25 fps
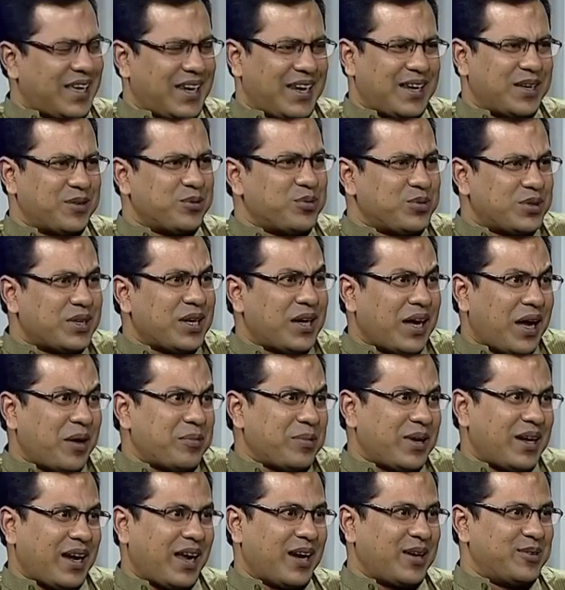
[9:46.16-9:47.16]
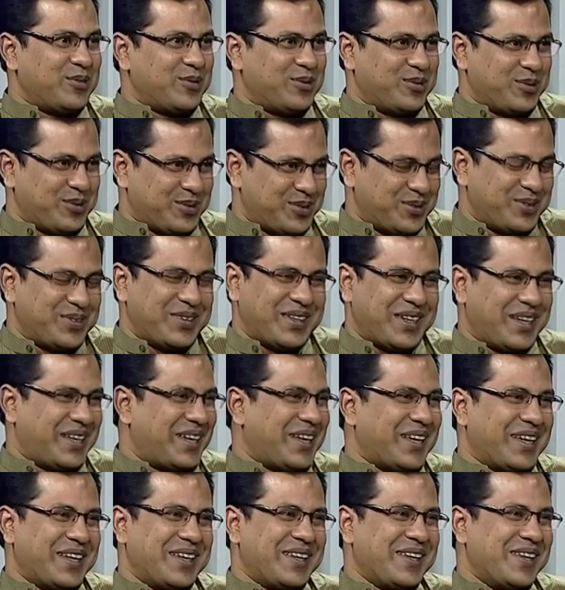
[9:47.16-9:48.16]
খেলা ওটা আমার আনন্দ
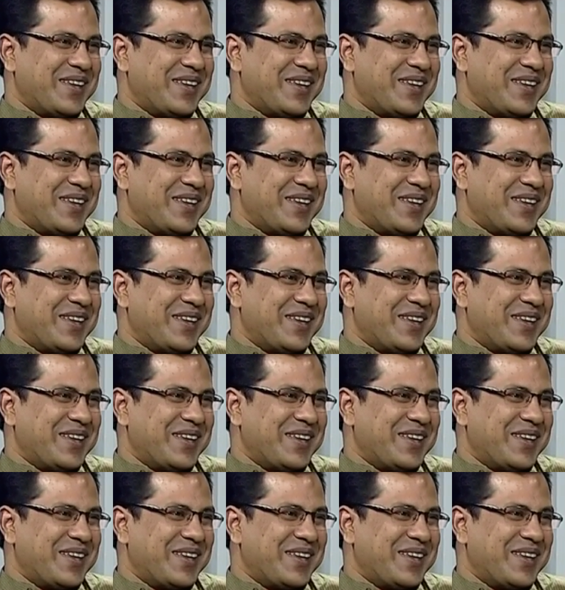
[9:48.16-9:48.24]
হ্যাঁ